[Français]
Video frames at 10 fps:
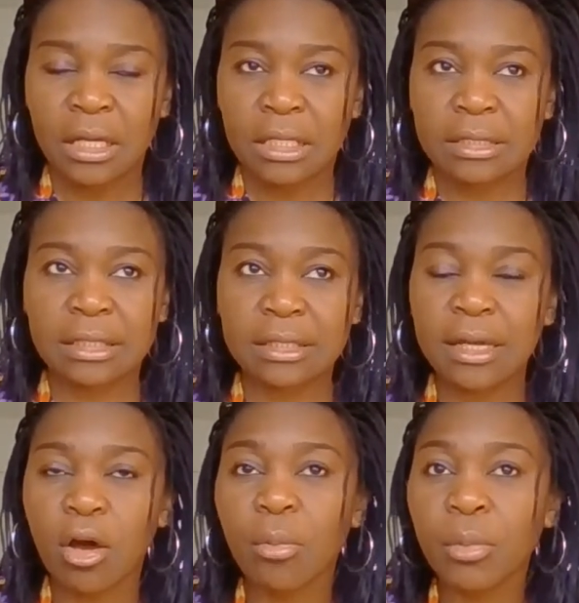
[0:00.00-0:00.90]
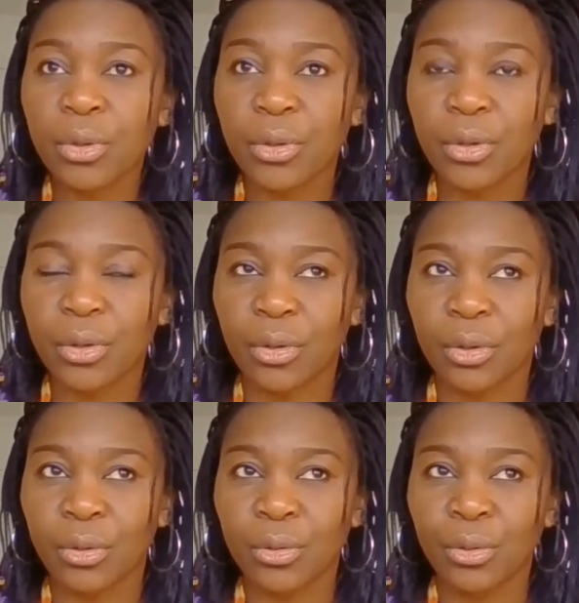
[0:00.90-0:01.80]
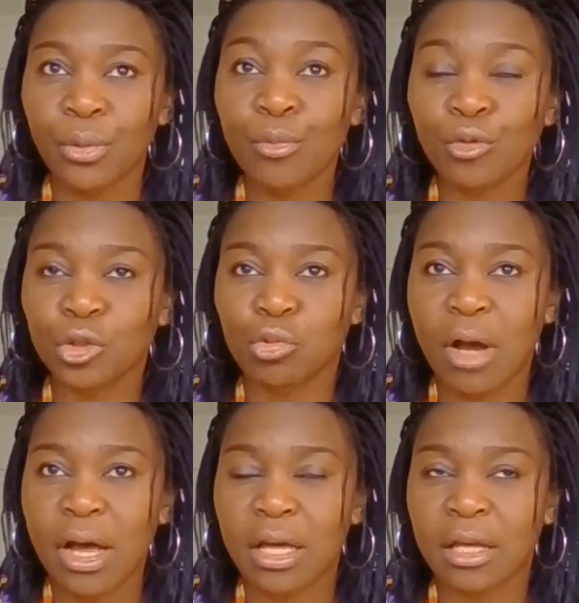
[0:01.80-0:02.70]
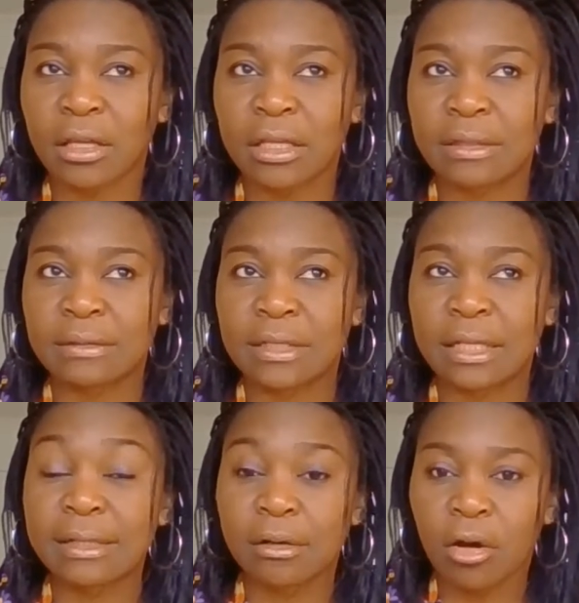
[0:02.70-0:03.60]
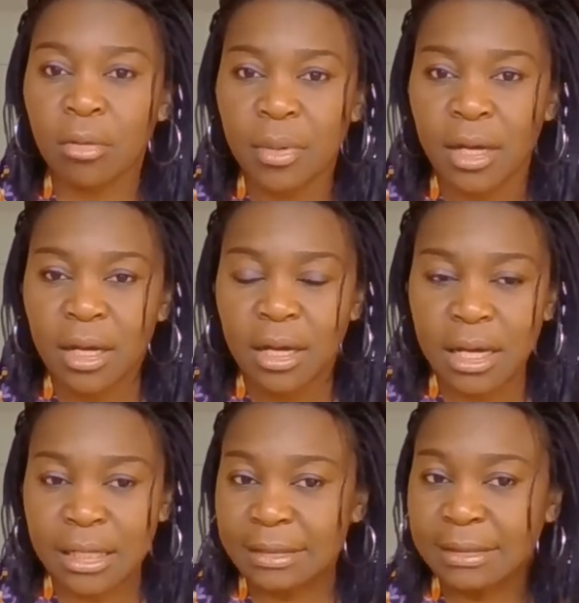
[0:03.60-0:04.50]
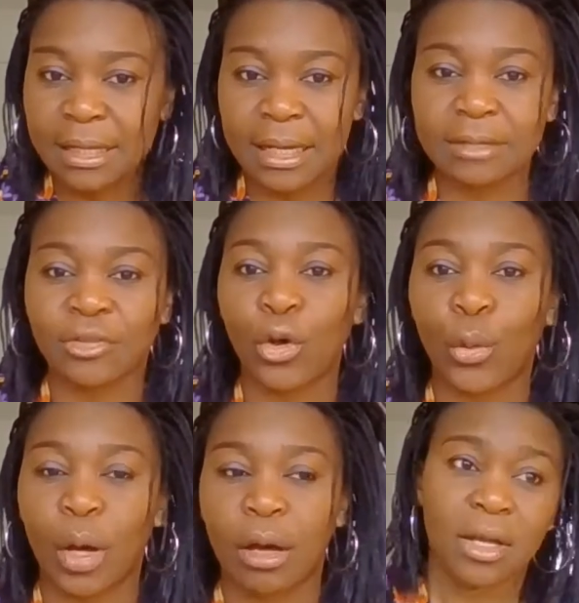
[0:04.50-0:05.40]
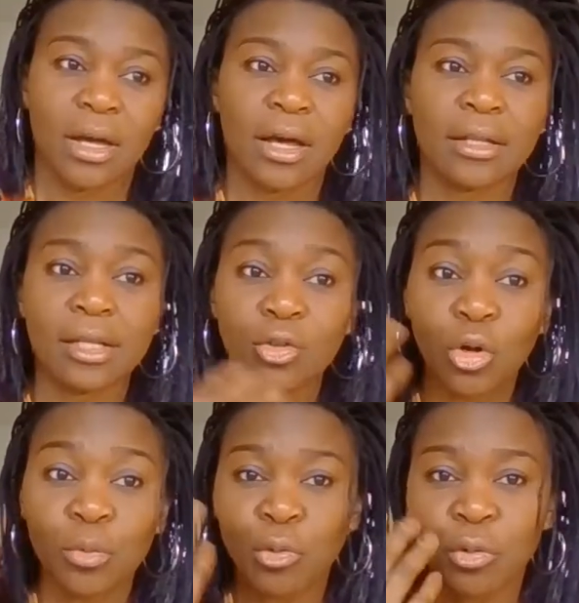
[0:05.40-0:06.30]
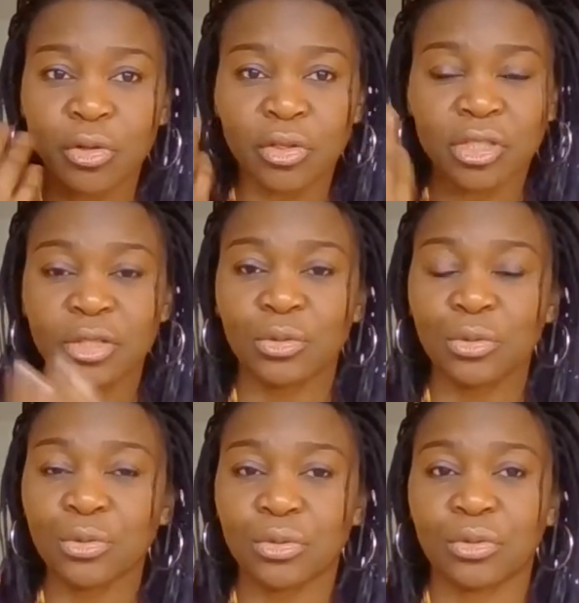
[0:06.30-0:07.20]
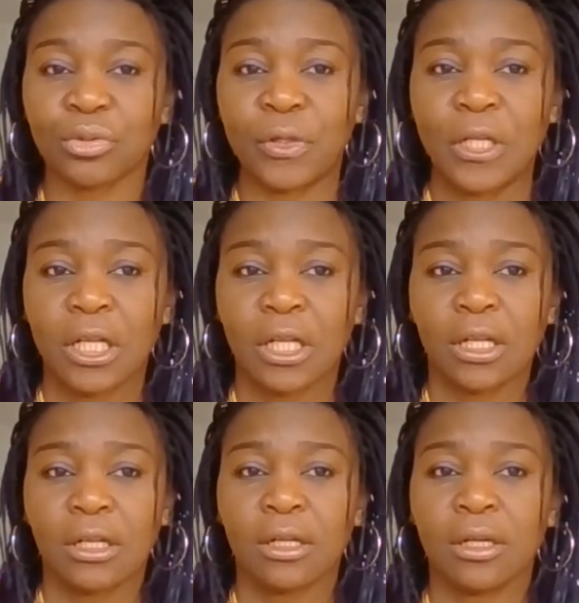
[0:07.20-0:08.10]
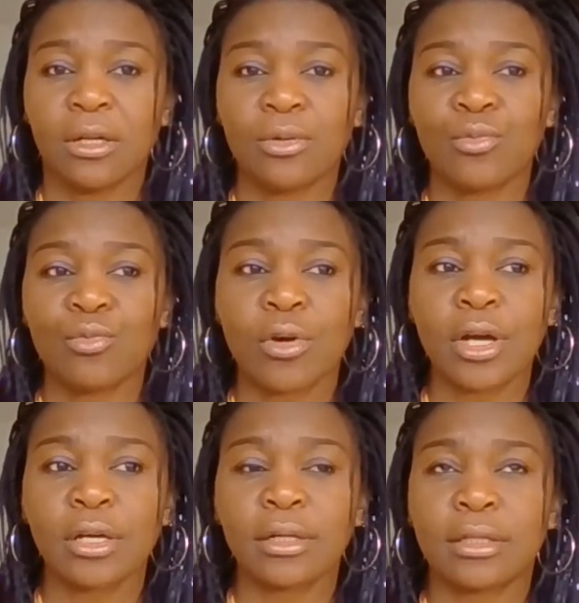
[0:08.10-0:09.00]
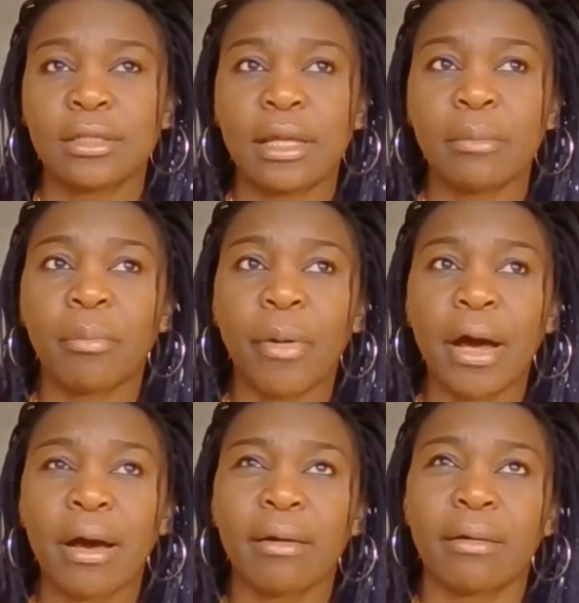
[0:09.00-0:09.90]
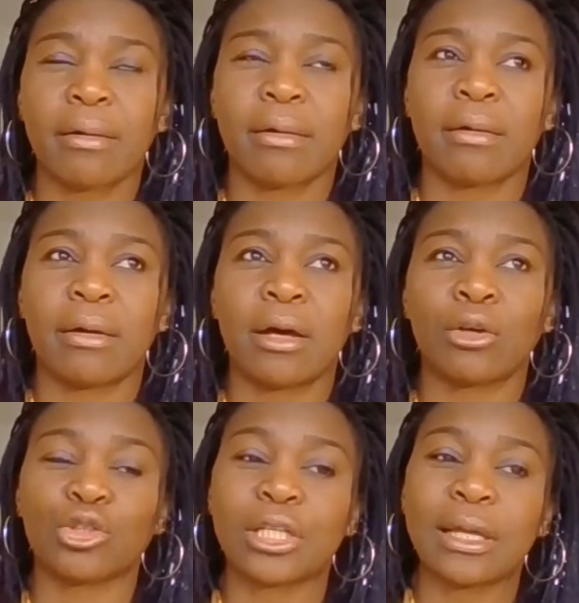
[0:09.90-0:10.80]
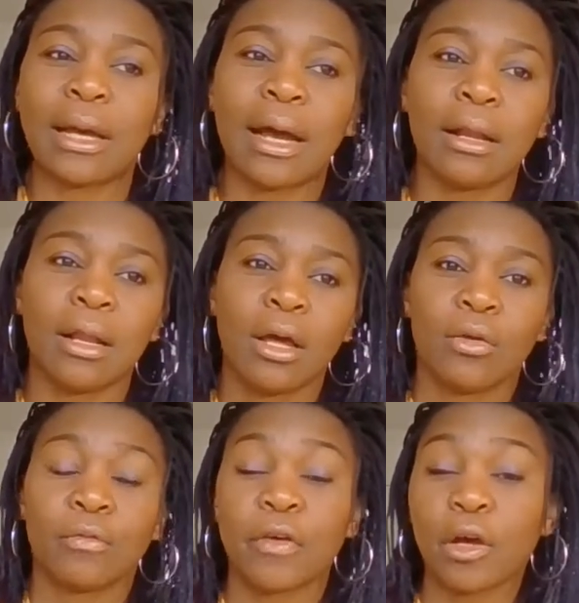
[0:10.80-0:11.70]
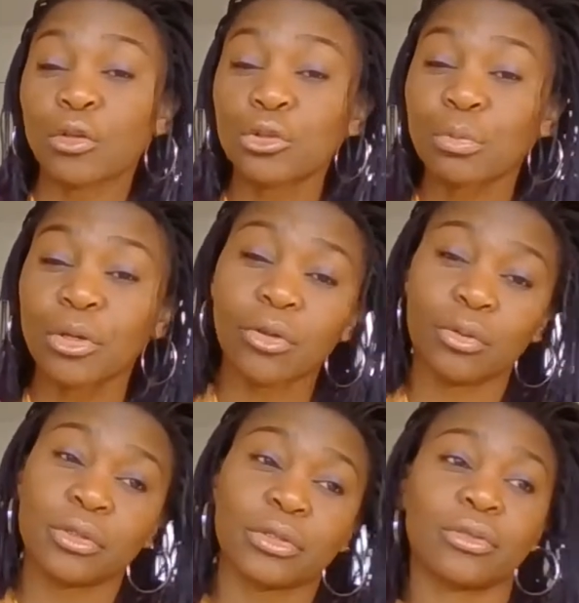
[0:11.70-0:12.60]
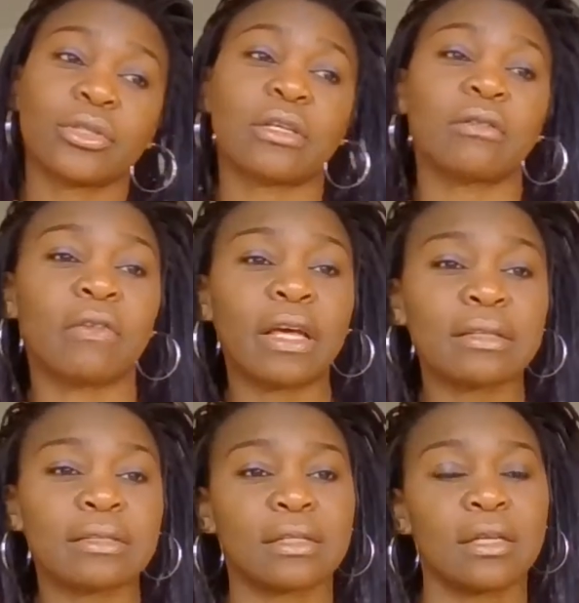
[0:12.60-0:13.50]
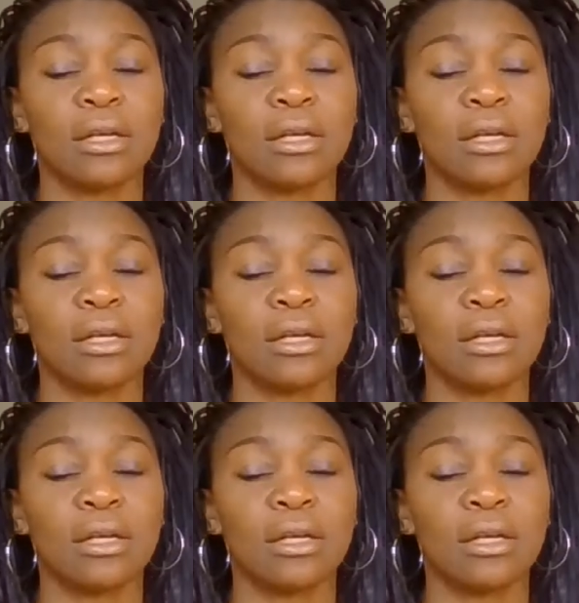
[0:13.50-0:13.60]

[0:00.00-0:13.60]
C'était comme euh, le mot choix était comme un accélérateur quoi un énorme coup que j'ai dû euh, euh, moi qui n'aime pas euh, en général faire le chemin dans le sens inverse